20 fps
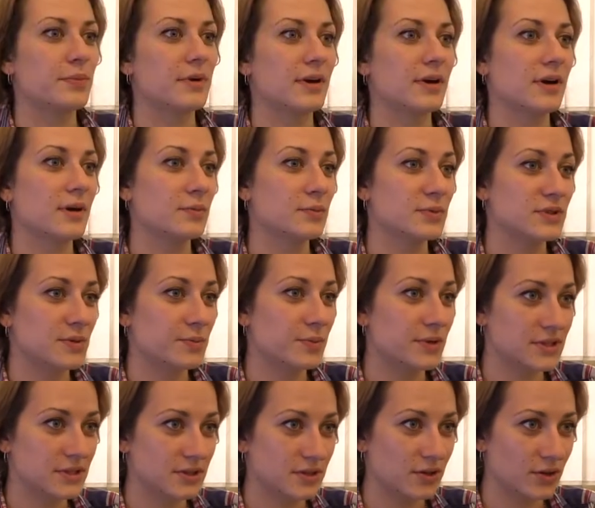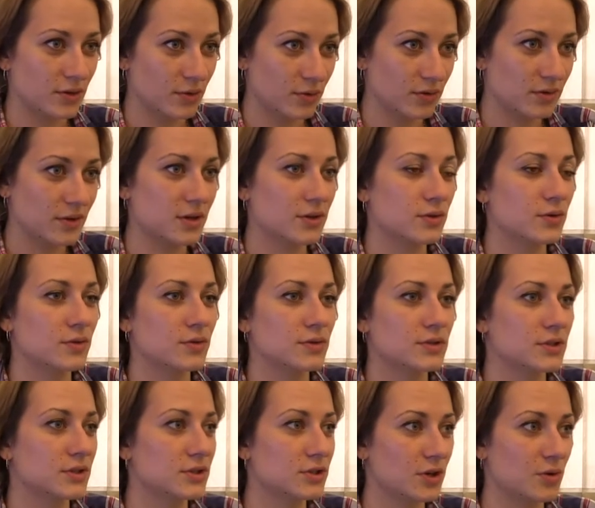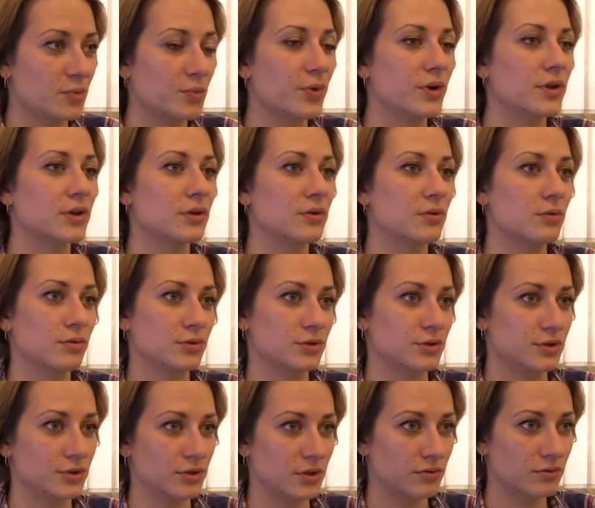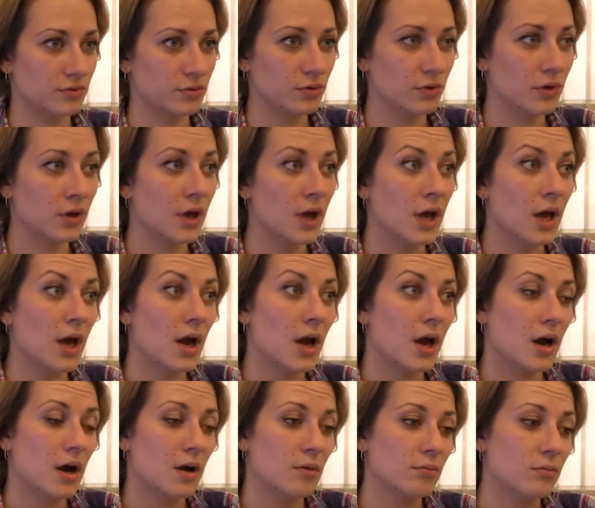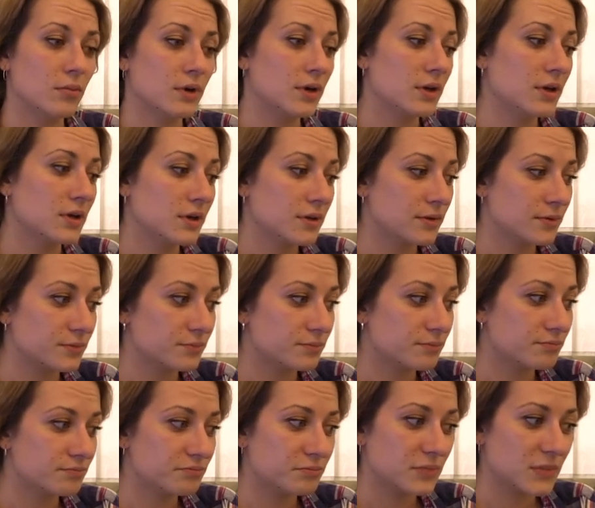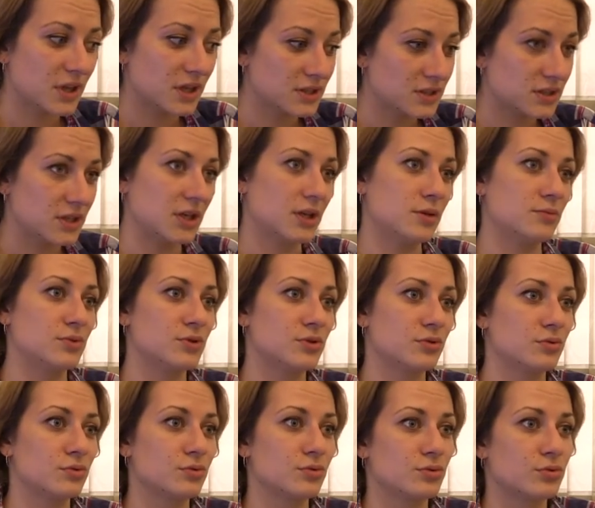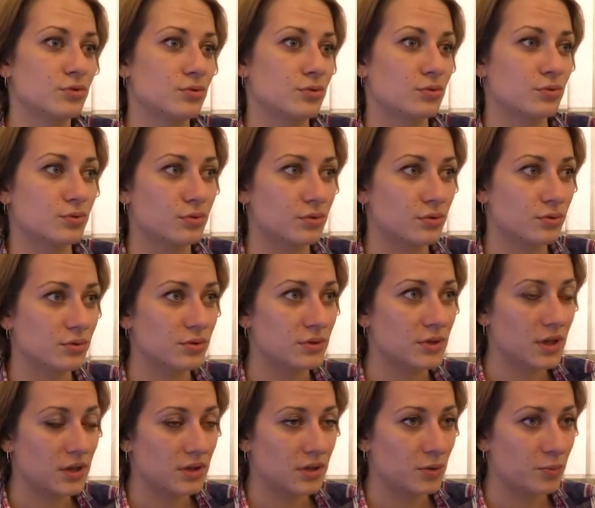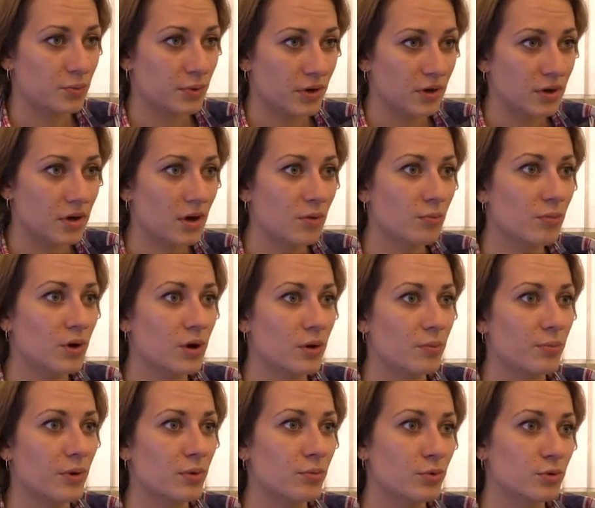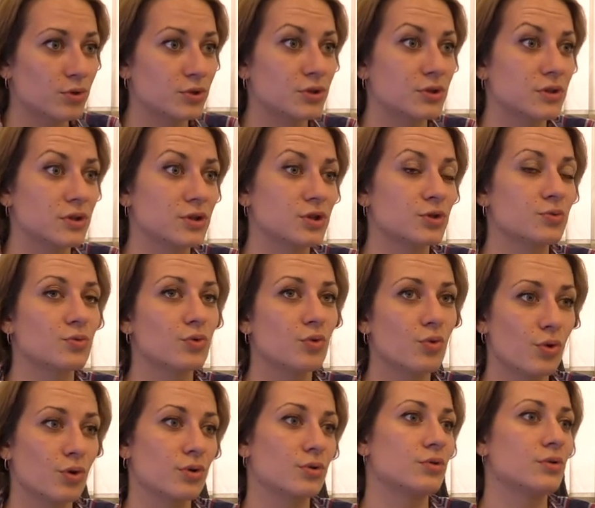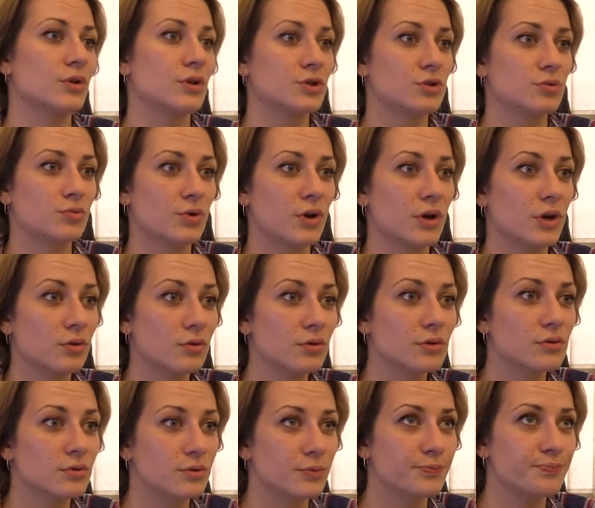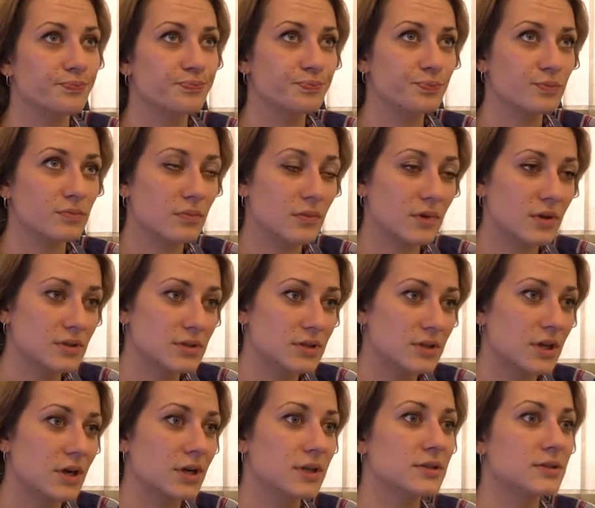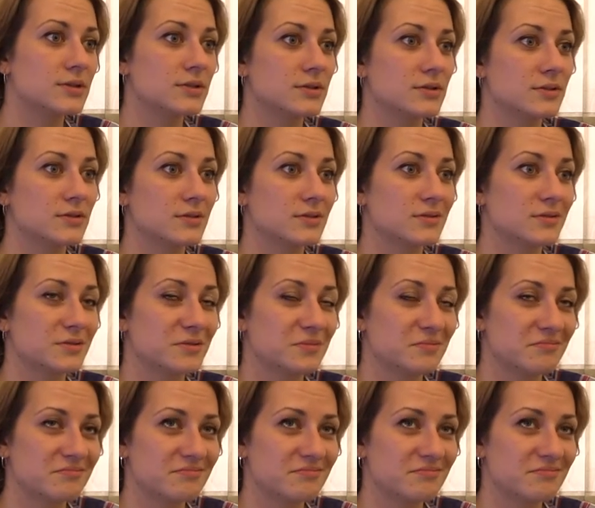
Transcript: Программа «Безопасный регион» готовилась нашей компанией очень давно. Мы надеемся, то, что данная программа поможет нашему городу, нашему району стать э,